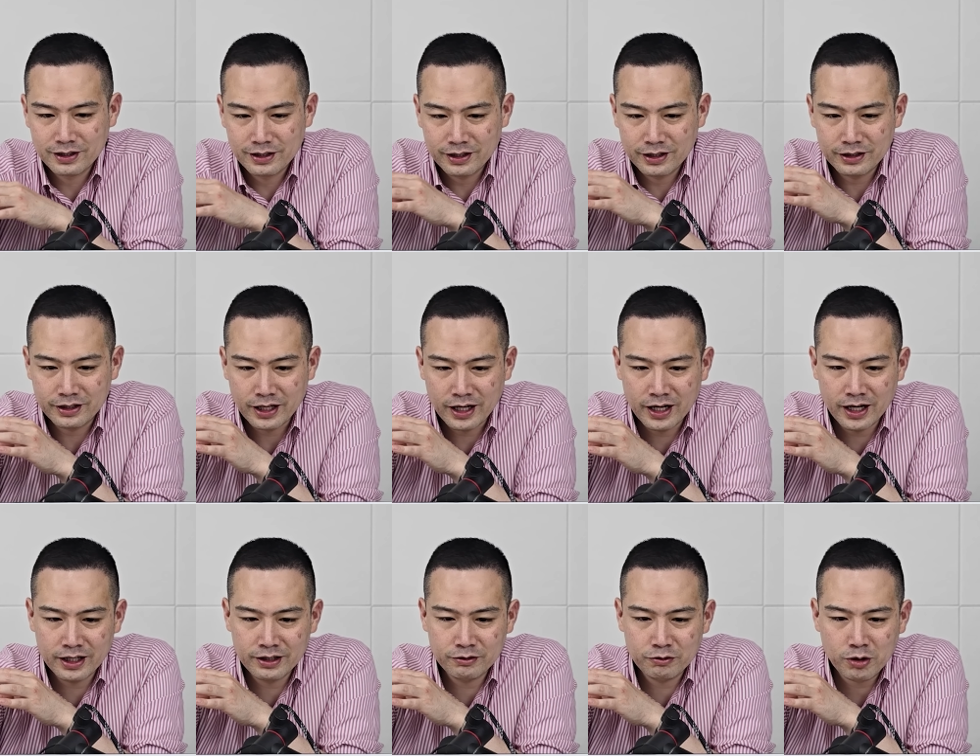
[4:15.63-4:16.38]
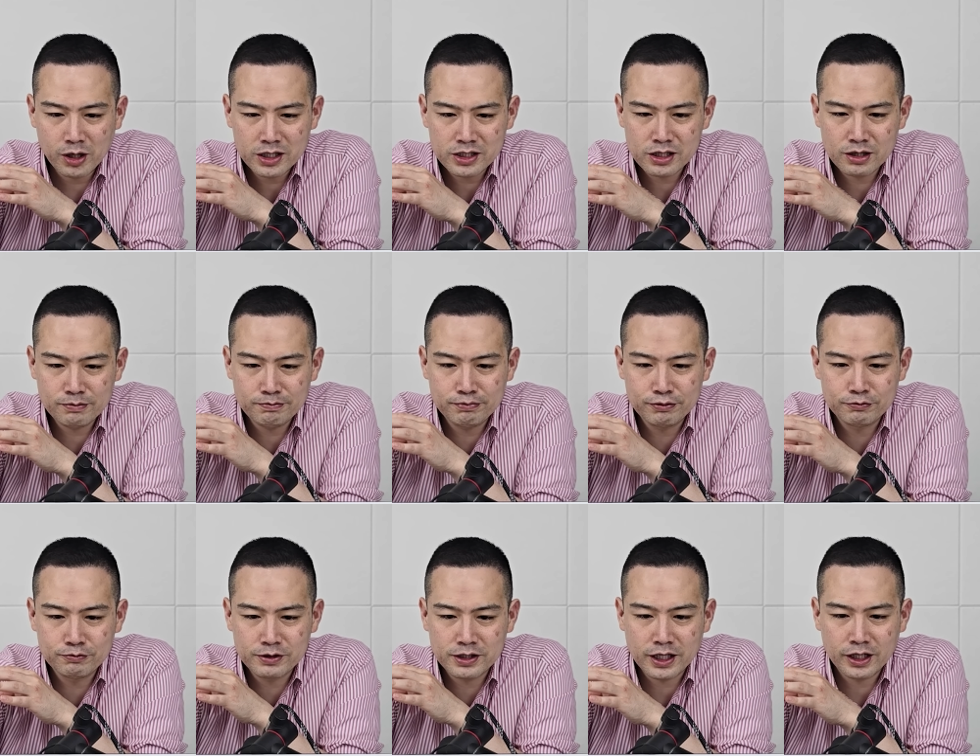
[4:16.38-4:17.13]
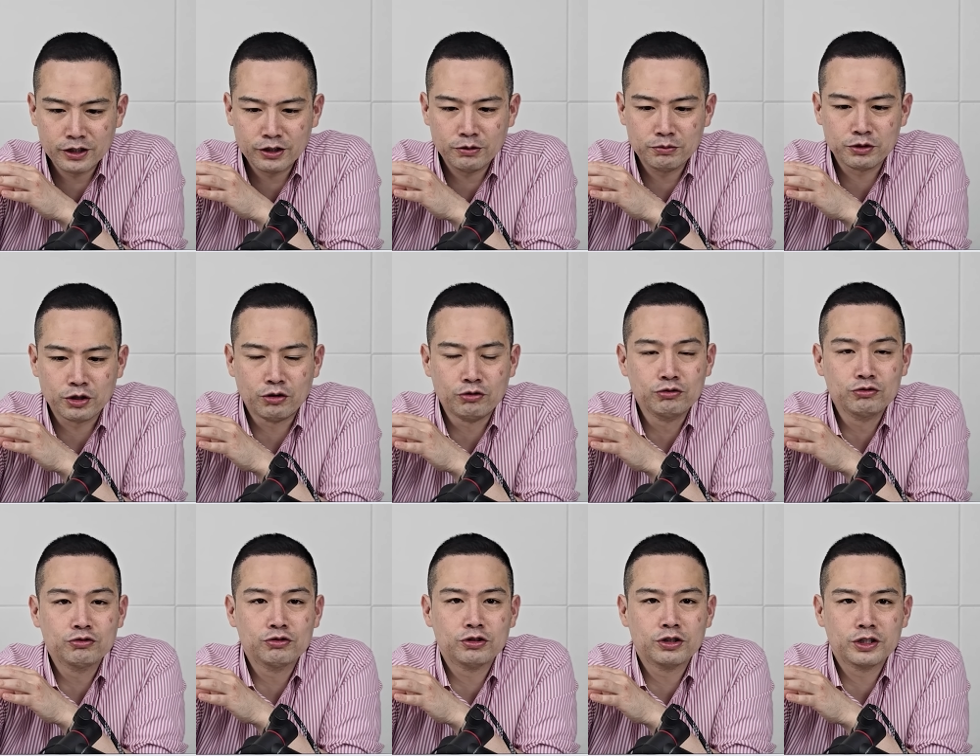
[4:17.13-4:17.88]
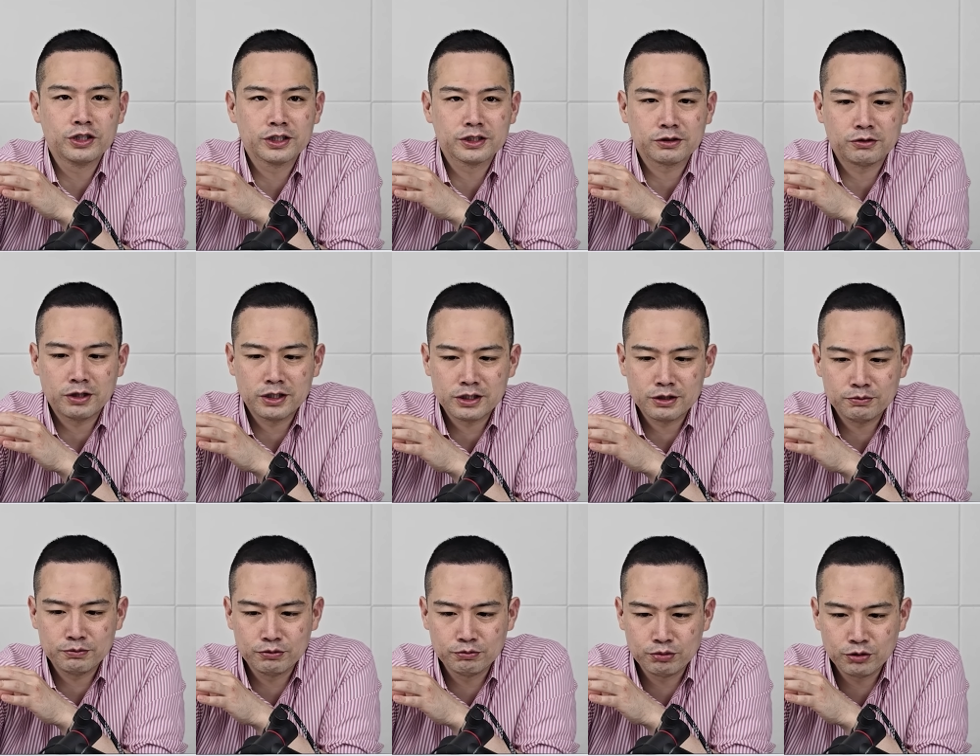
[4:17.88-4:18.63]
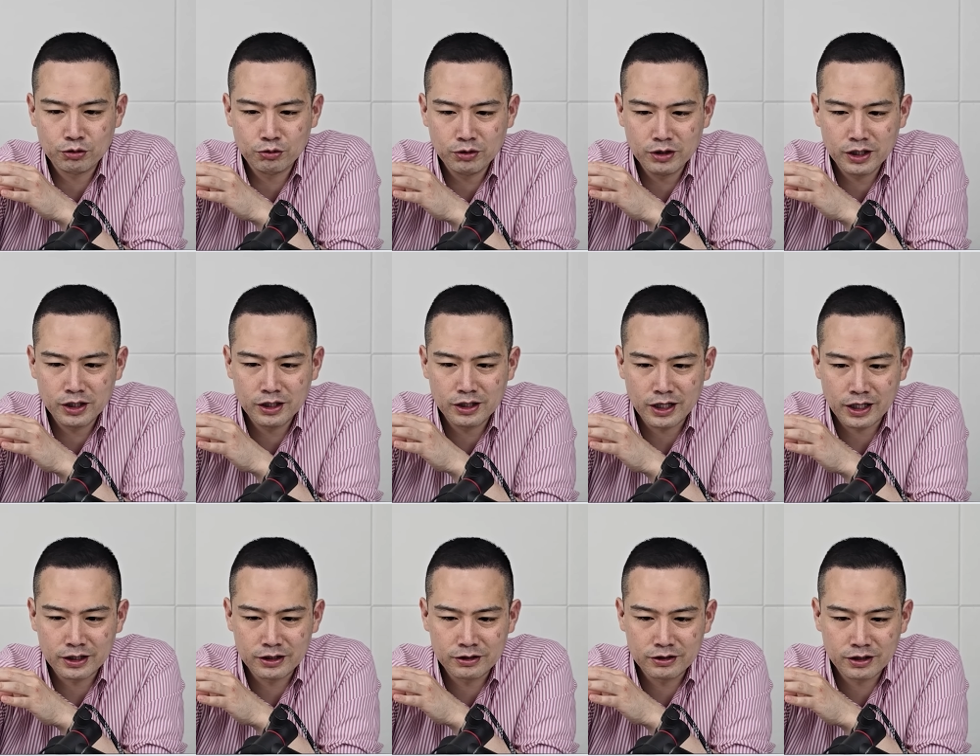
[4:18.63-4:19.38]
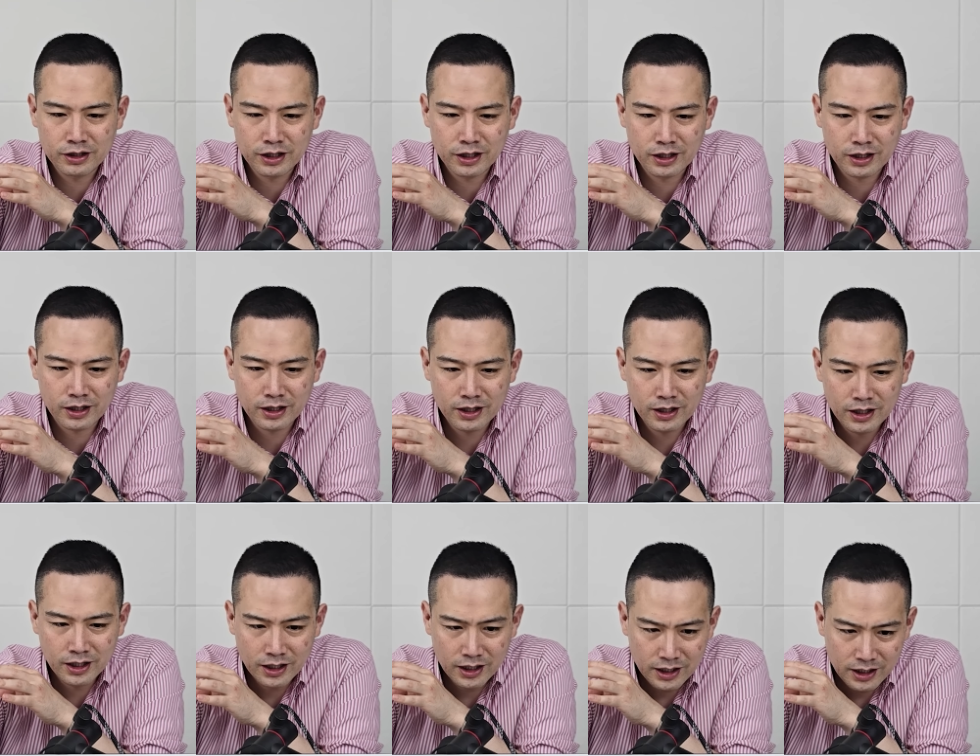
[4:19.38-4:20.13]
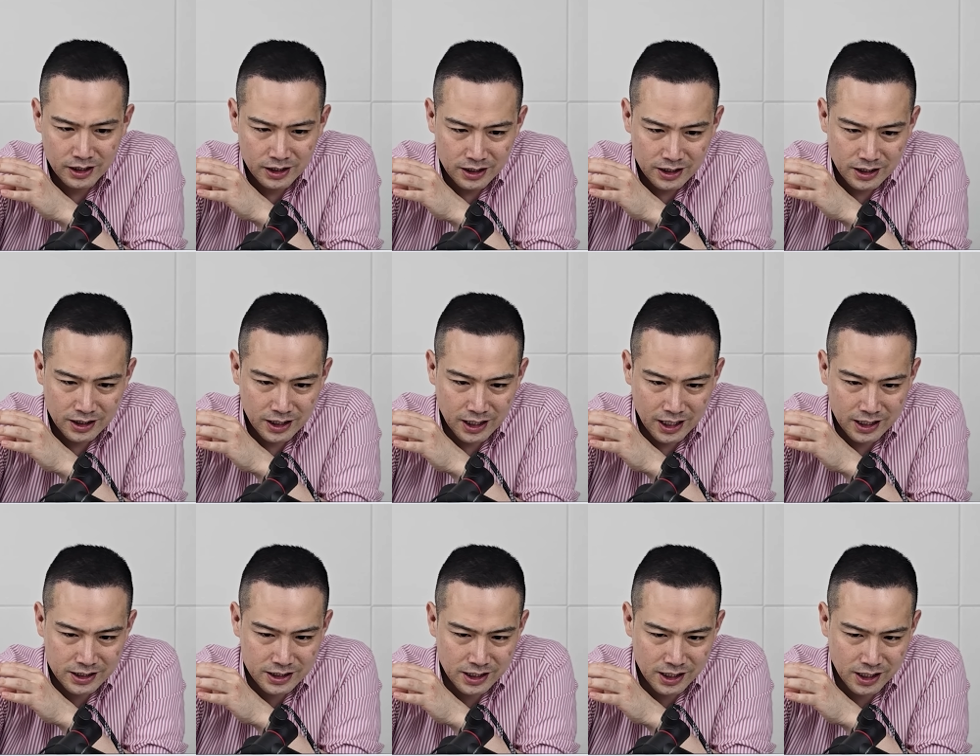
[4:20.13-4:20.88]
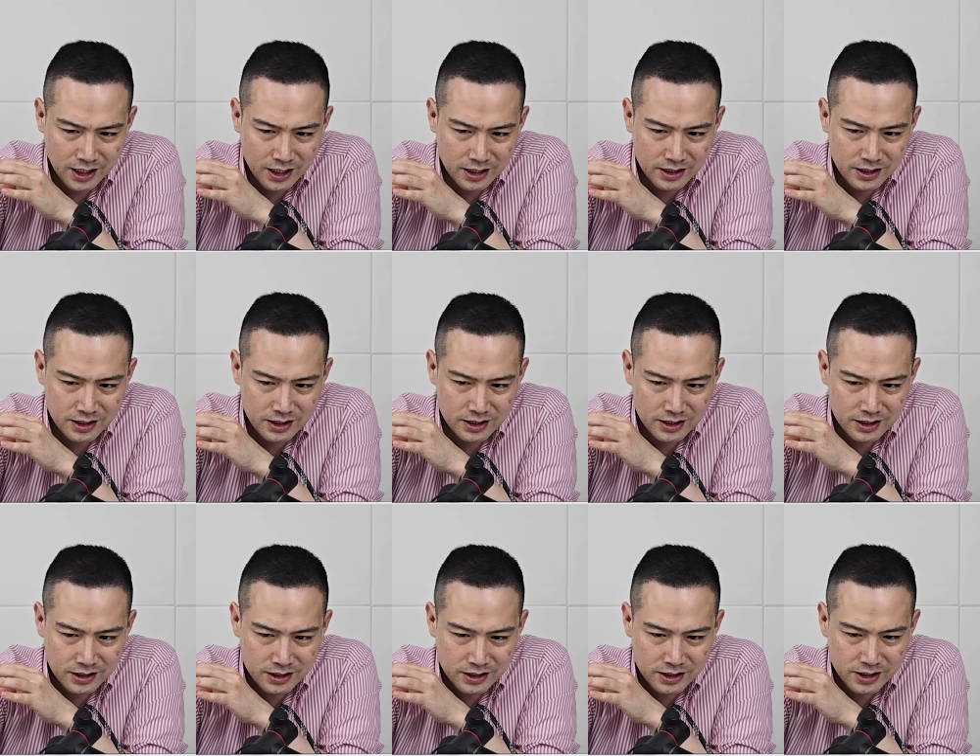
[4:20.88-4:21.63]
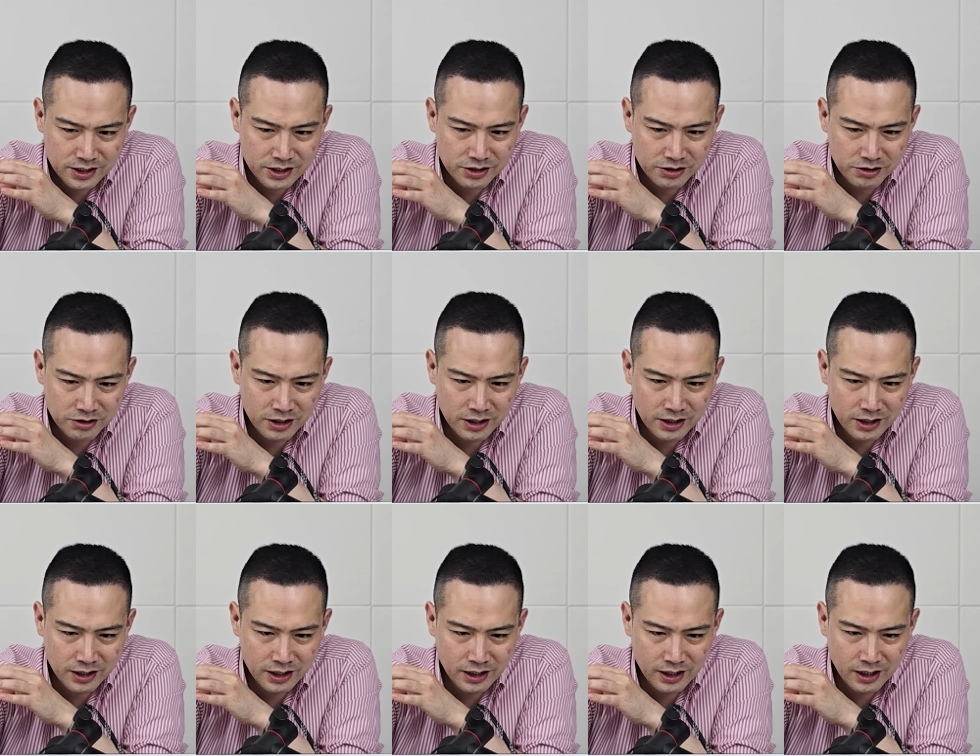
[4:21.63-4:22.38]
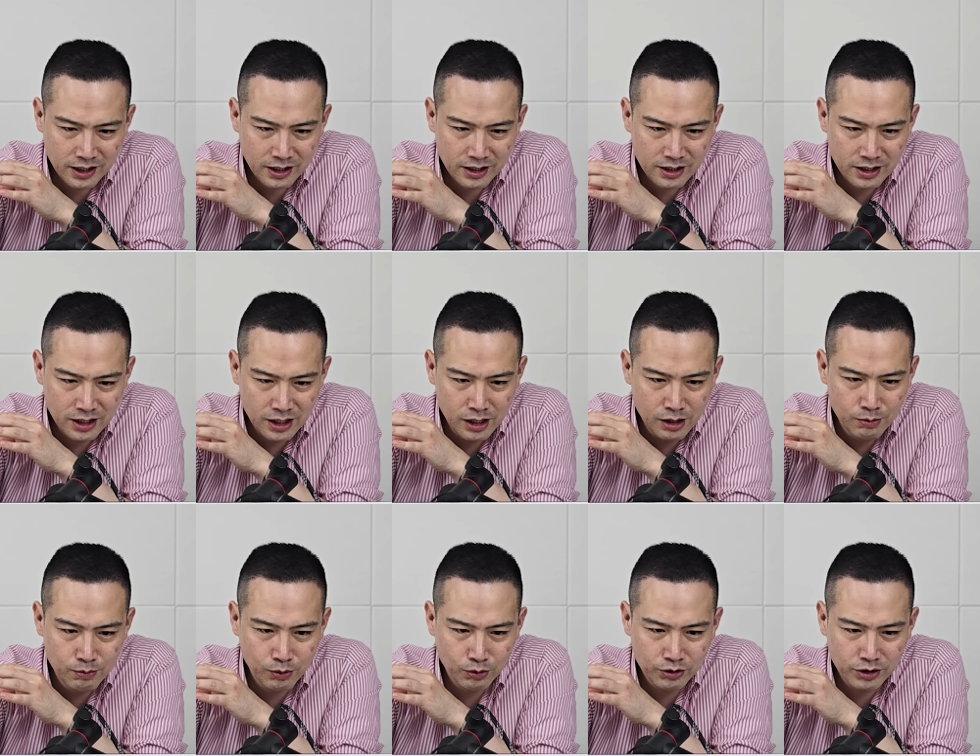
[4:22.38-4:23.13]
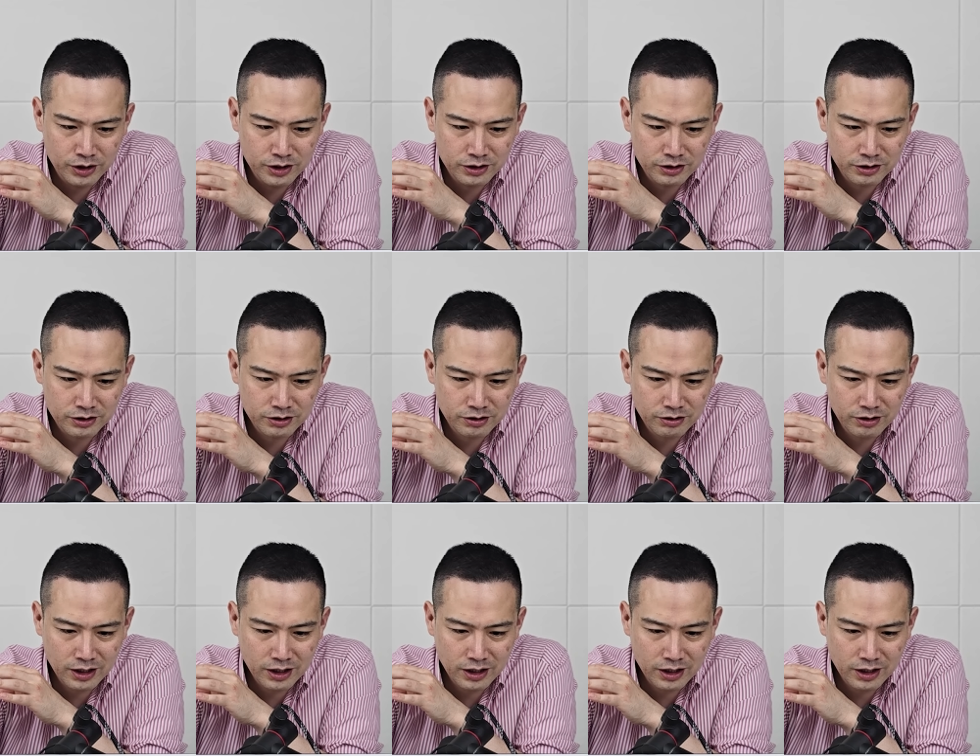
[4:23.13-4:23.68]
예, 대한 화장품 산업 연구원에서 화장품 통계를 냈는데 가장 치열한 데가 일본이거든요.